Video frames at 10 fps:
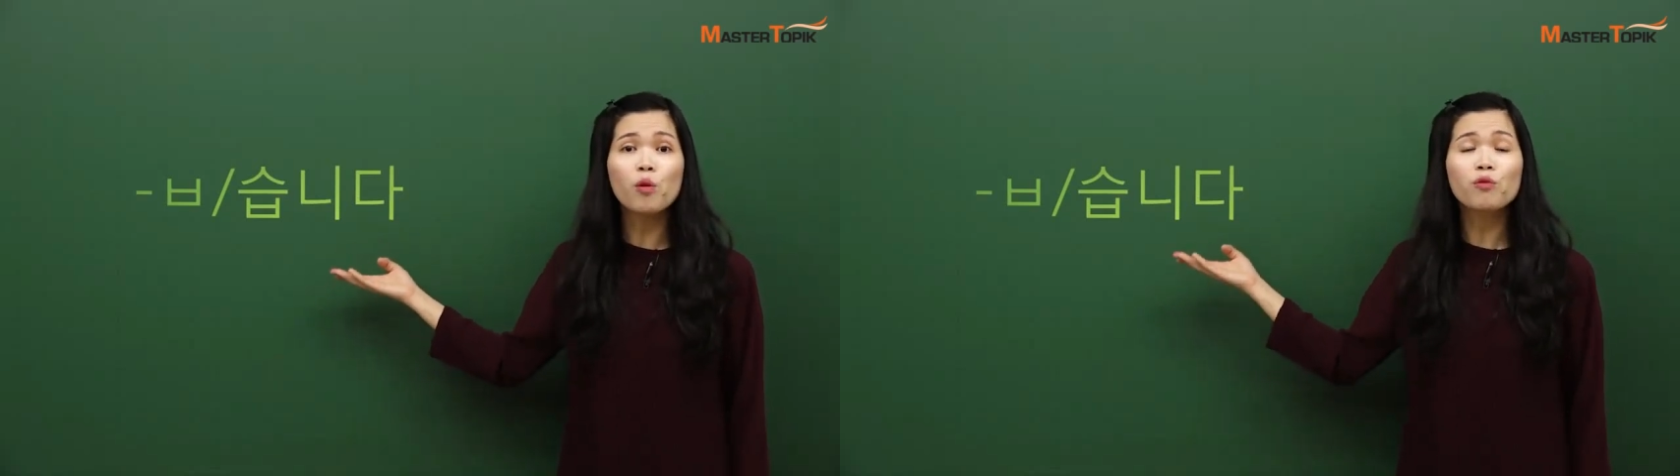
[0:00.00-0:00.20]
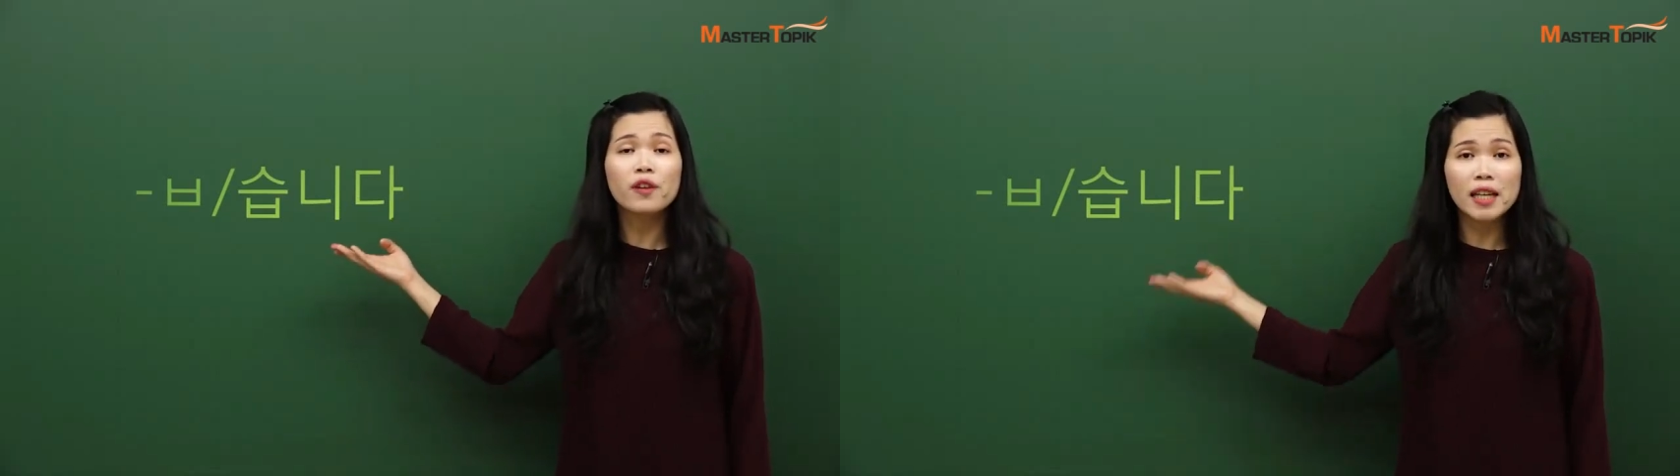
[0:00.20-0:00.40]

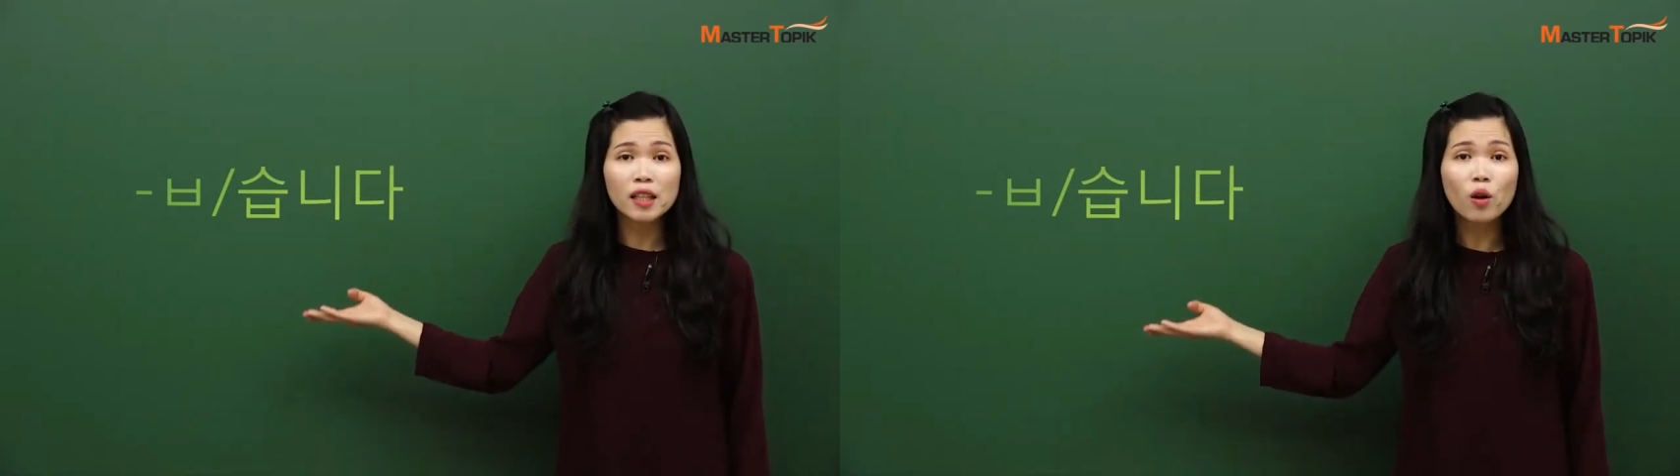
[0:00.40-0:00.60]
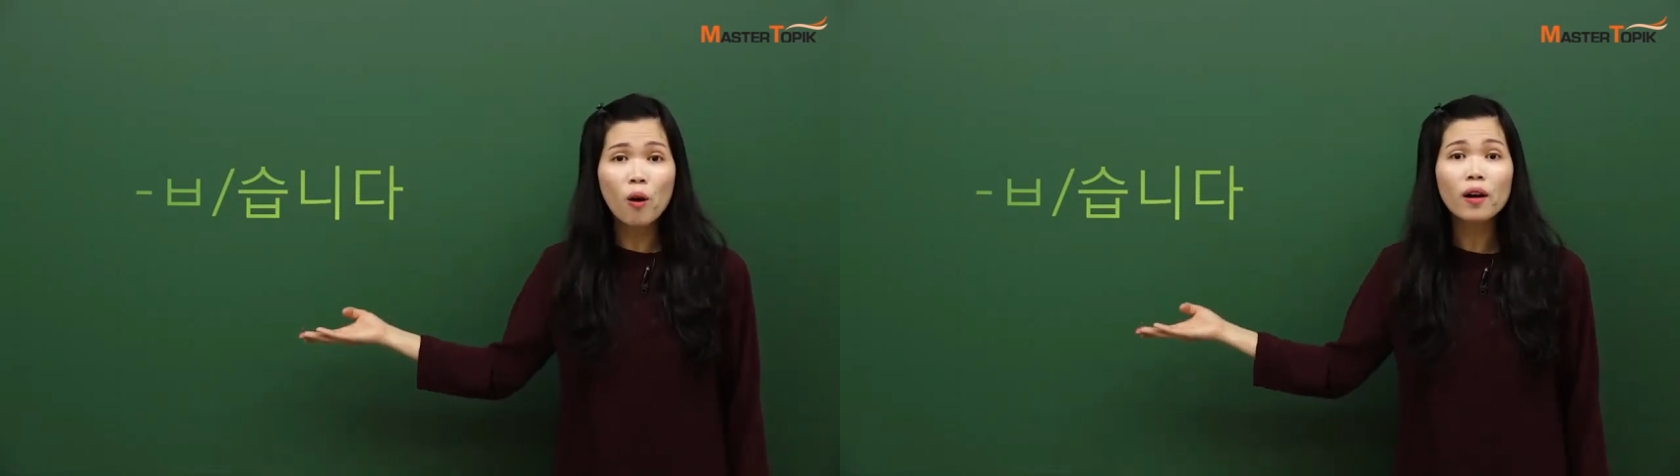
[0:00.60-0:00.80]
một
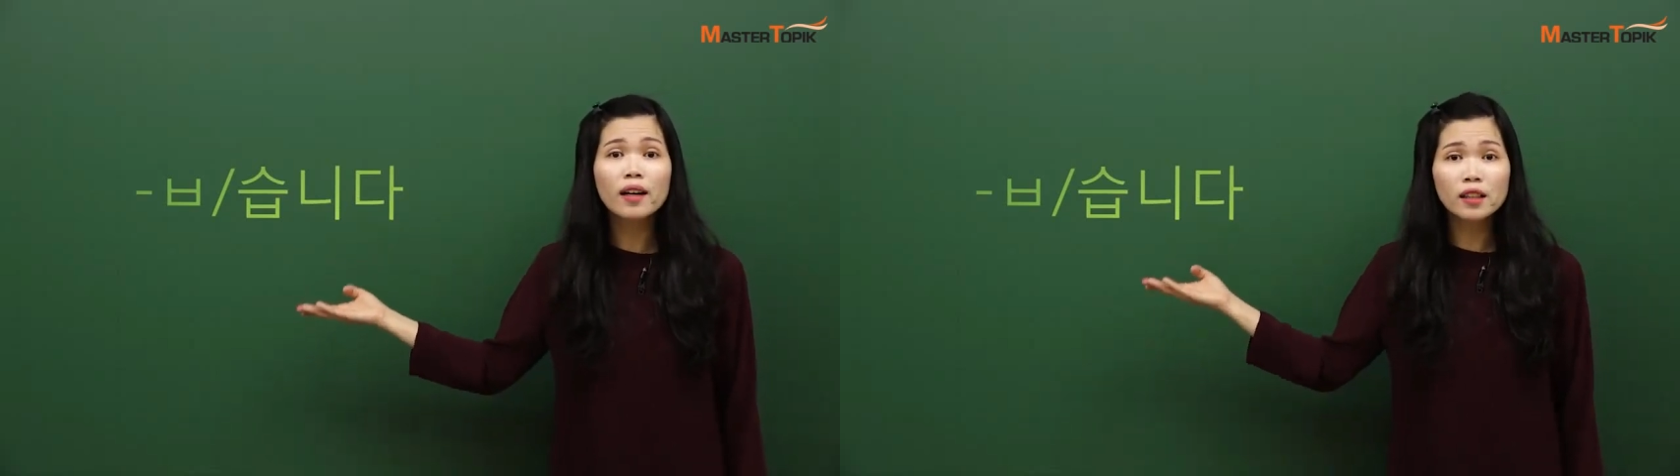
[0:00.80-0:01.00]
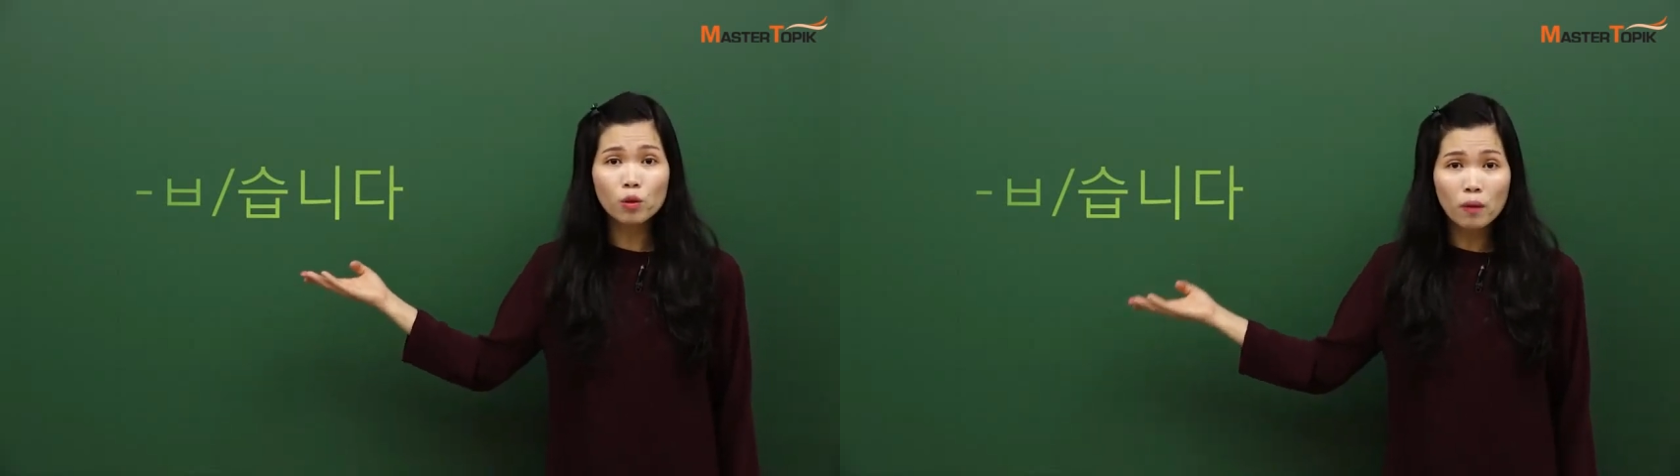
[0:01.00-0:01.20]
vĩ tố
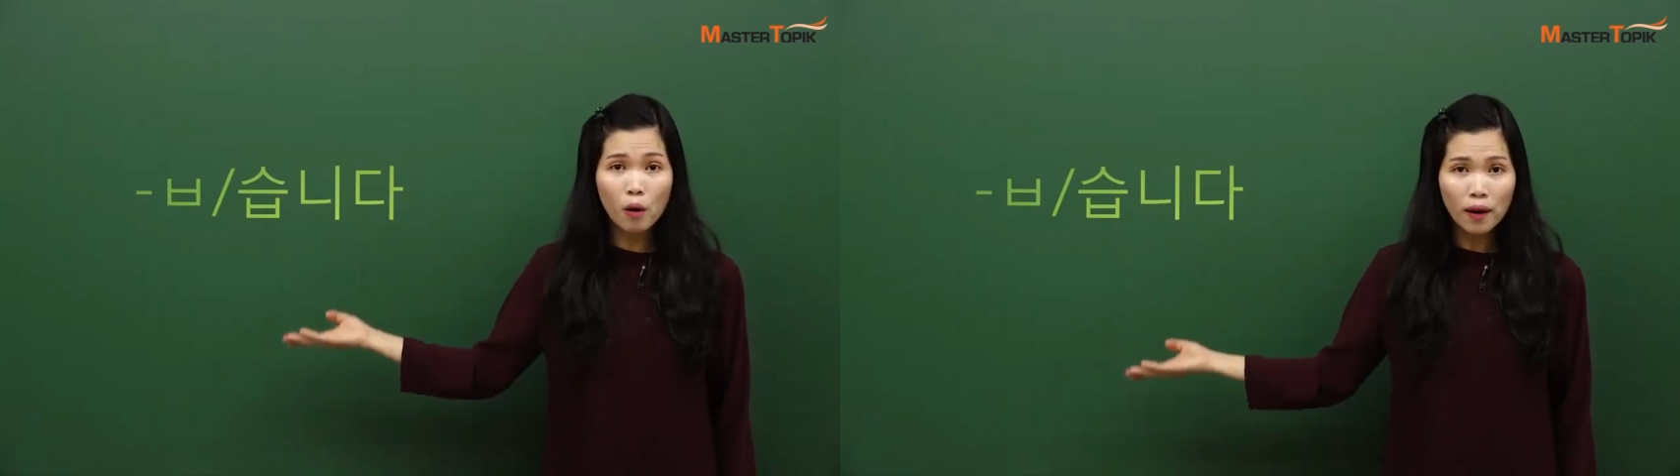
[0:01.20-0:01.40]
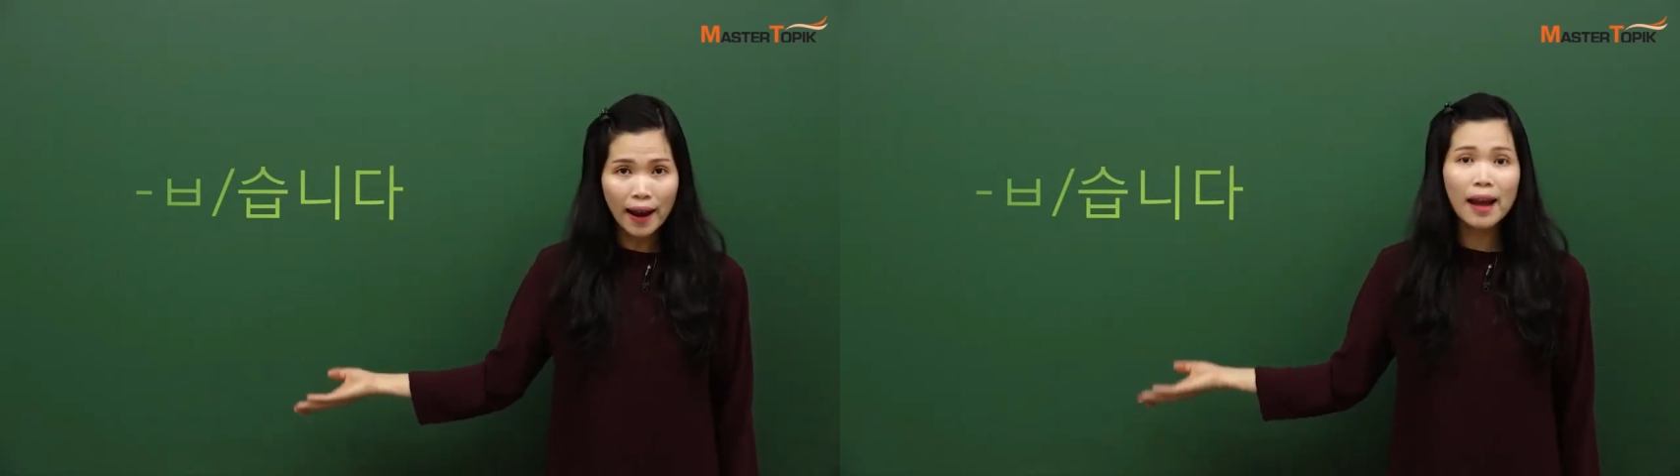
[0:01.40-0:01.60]
kết thúc
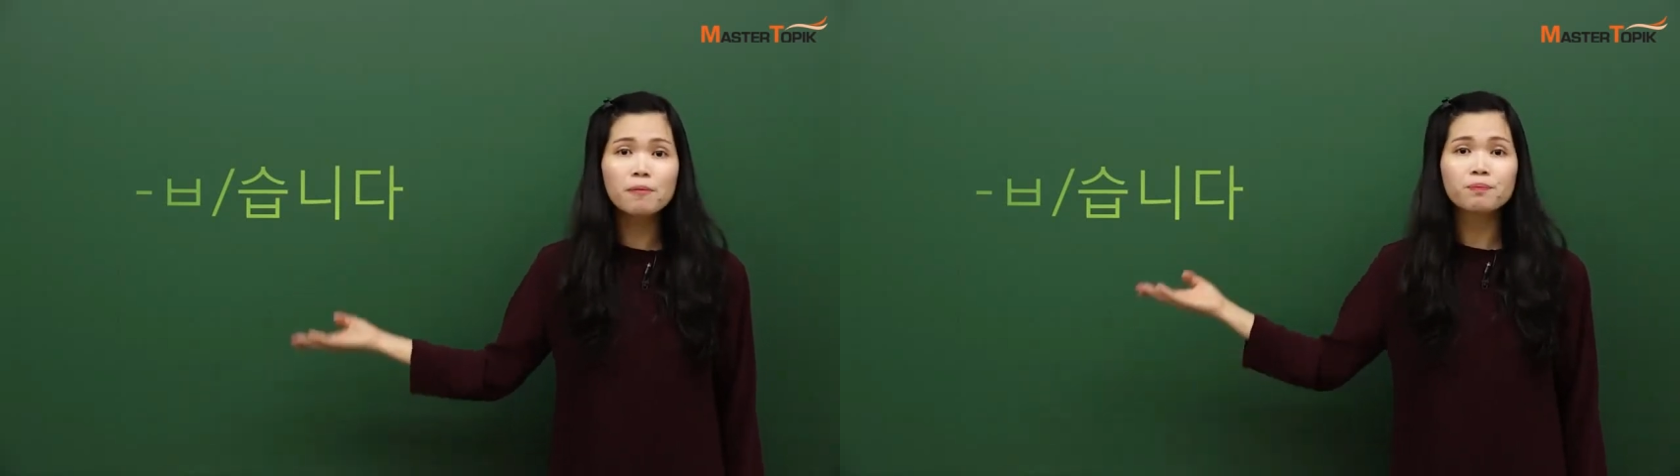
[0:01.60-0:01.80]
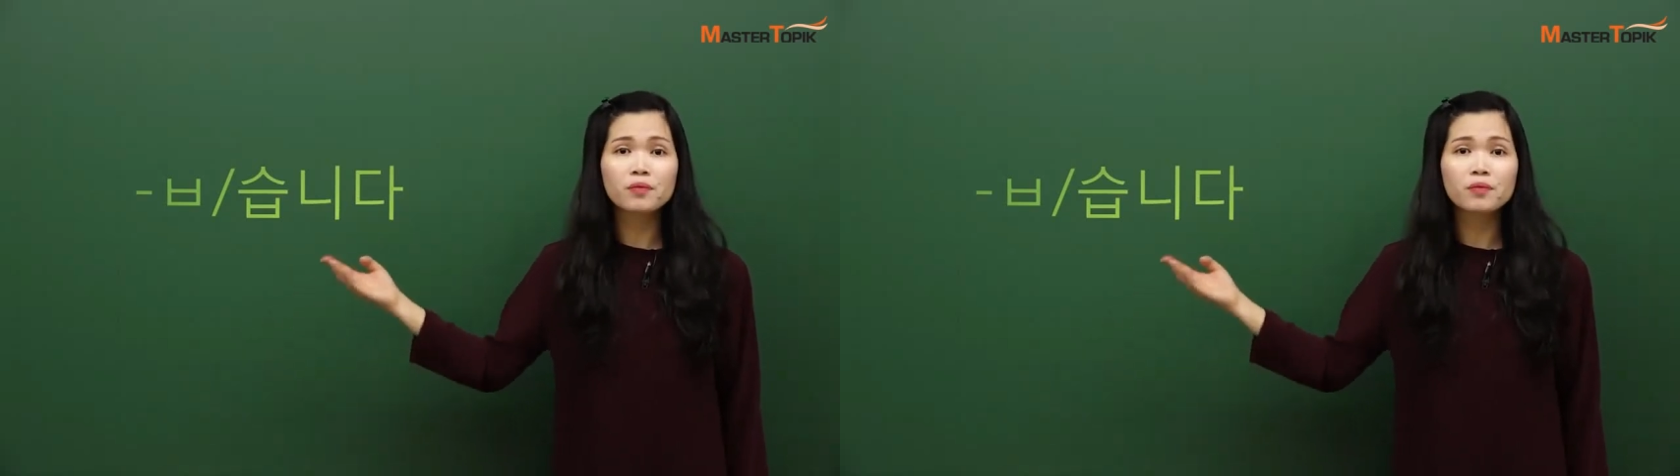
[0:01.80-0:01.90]
câu khác